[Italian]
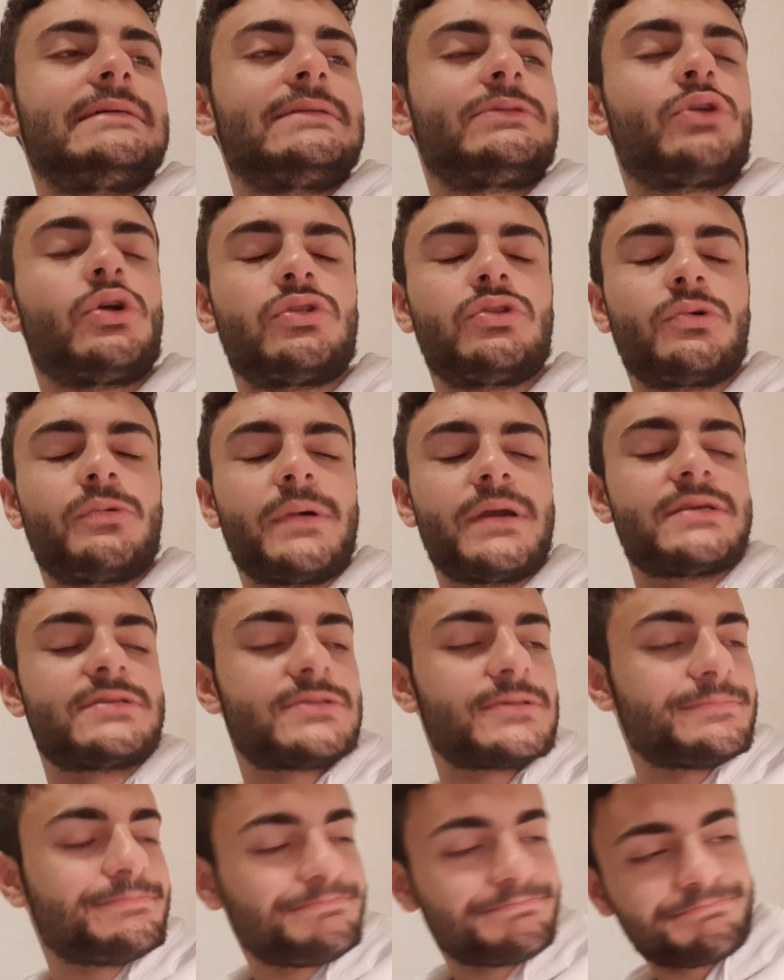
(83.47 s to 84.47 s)
tolto
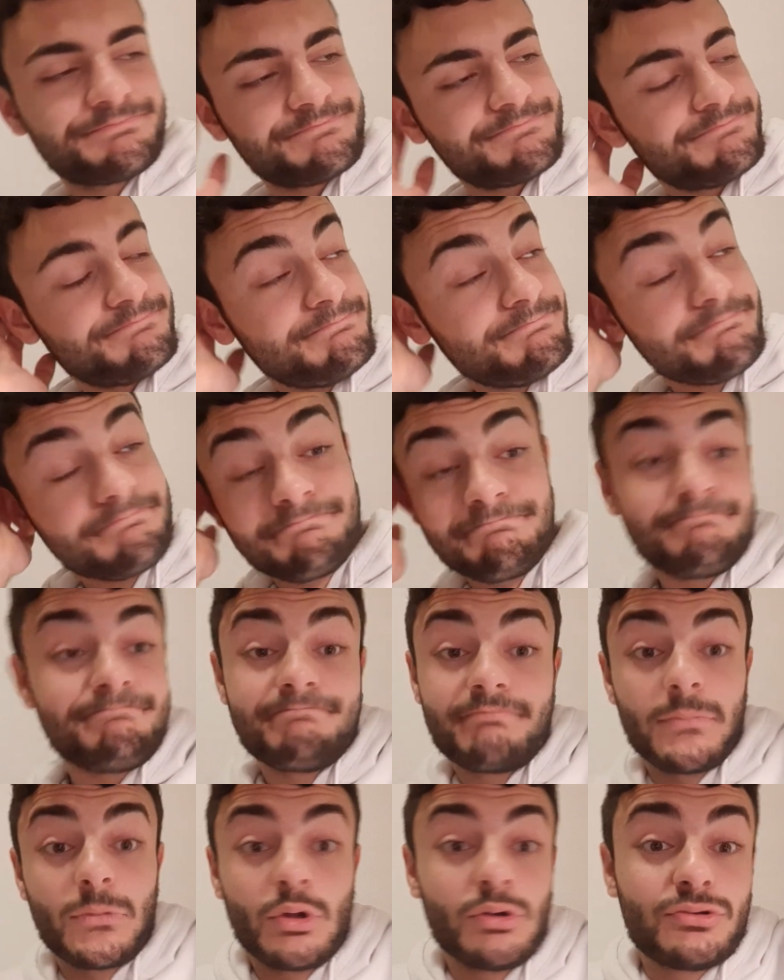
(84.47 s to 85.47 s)
questo.
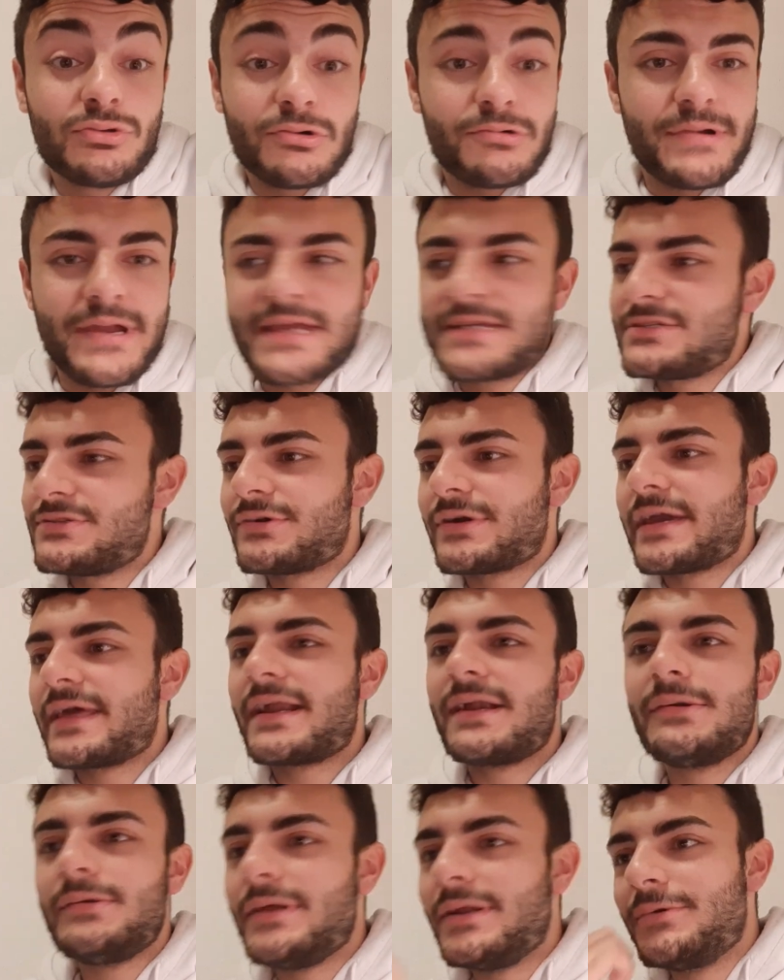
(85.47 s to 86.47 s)
Tolto questo, che
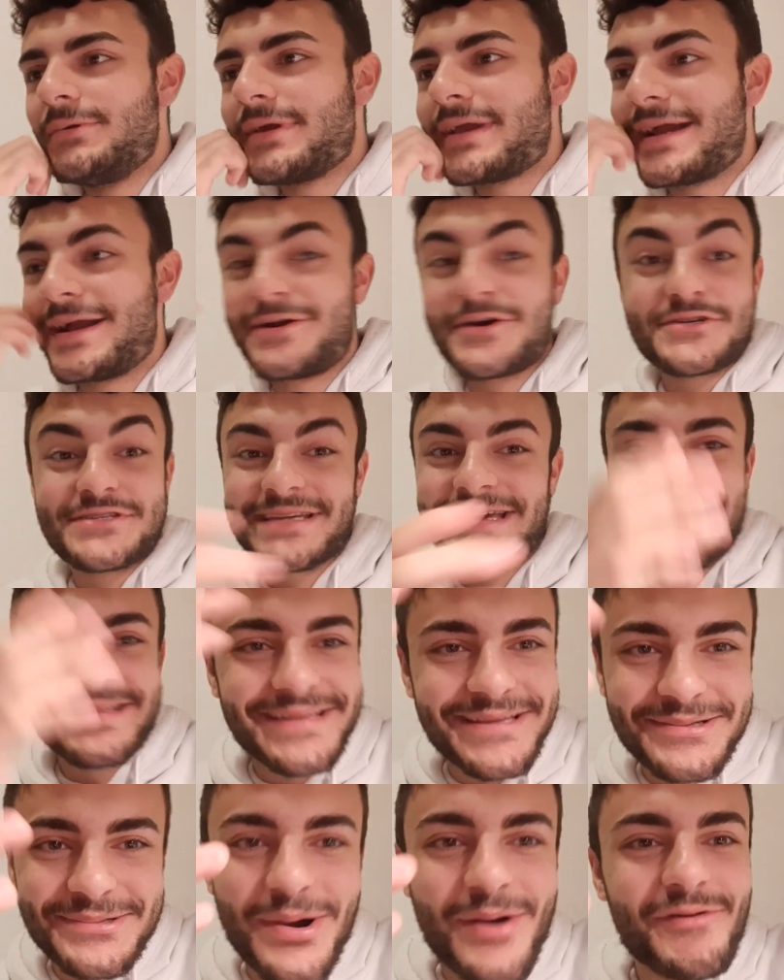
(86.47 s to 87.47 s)
era l'unica cosa
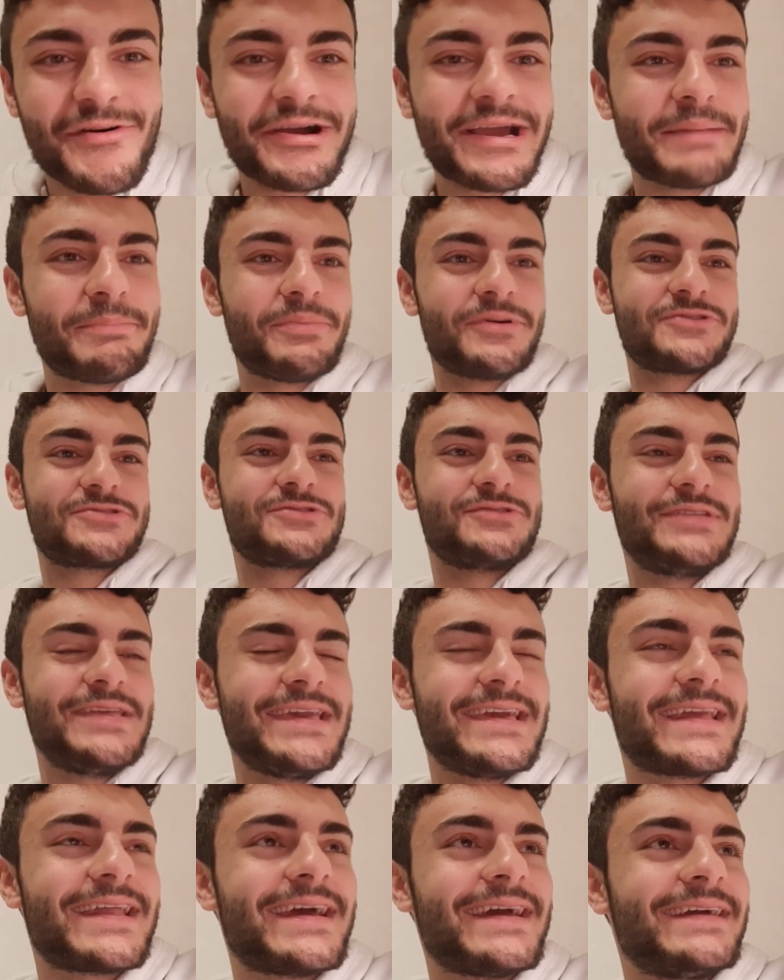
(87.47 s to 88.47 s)
di nuovo che posso
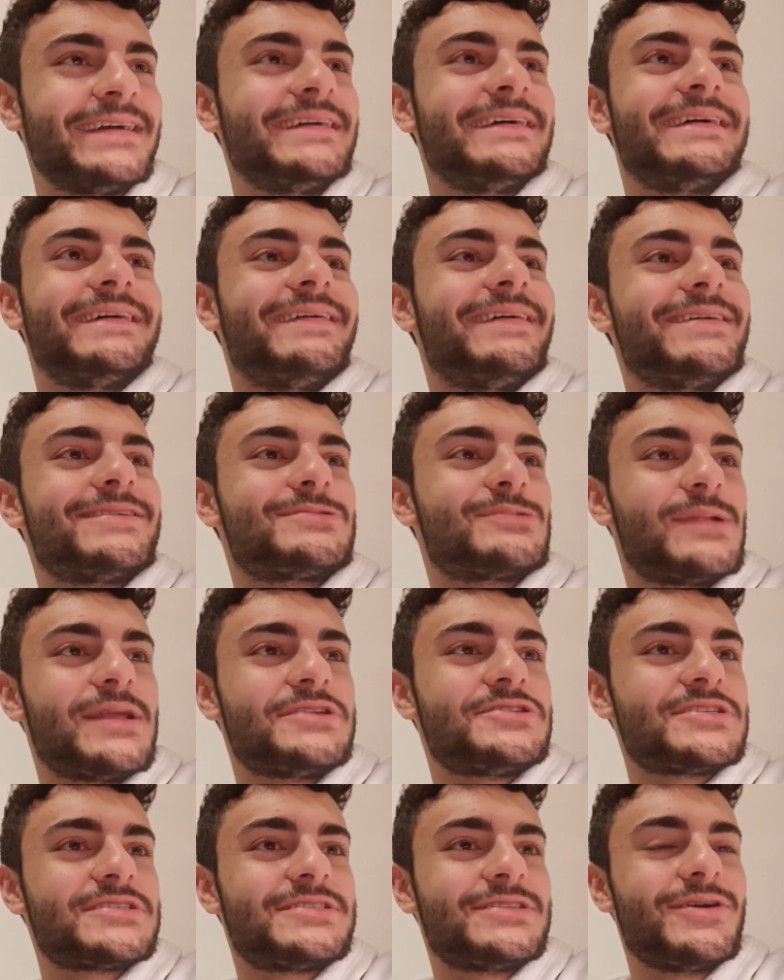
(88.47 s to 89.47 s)
dire eh, sulla
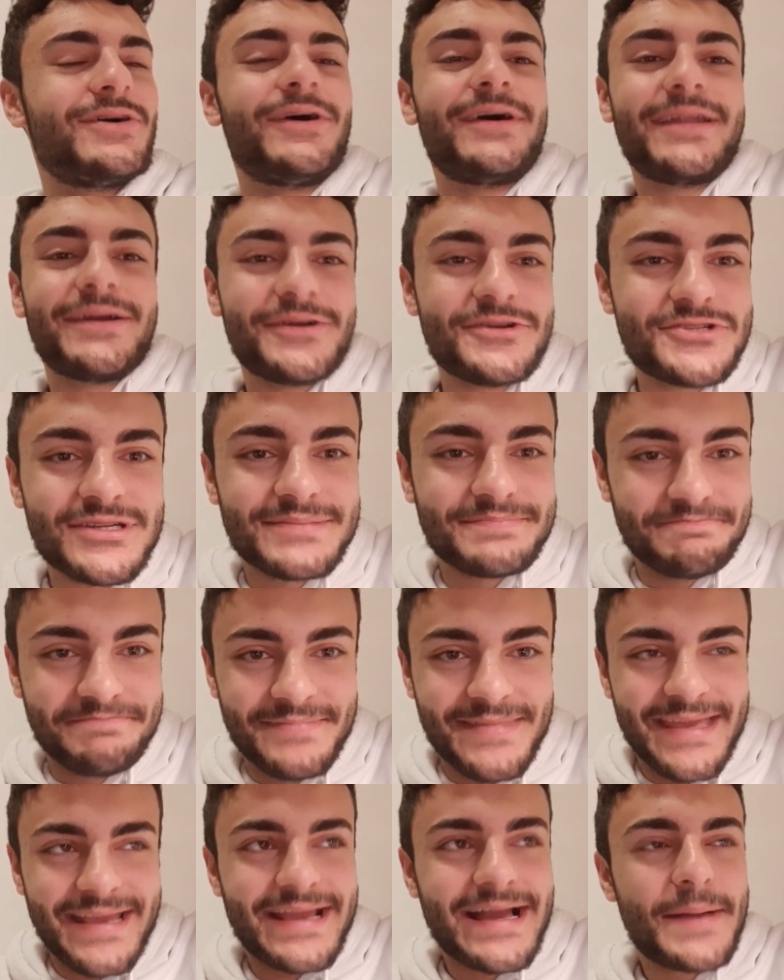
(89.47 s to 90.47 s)
gestione, oggi
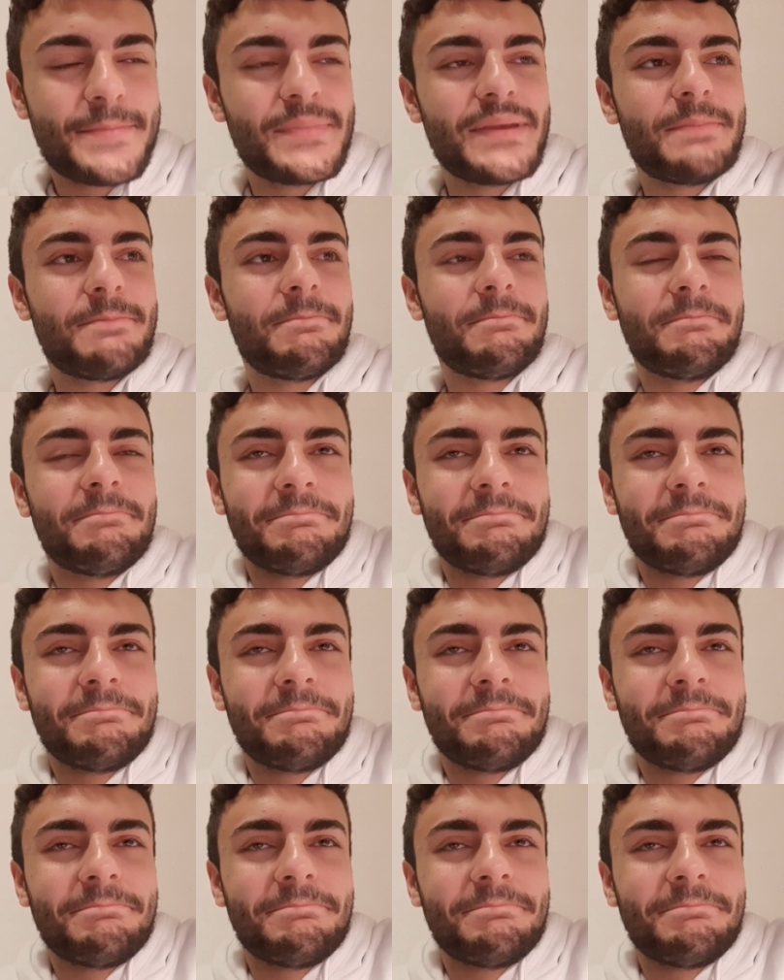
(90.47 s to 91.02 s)
dei cambi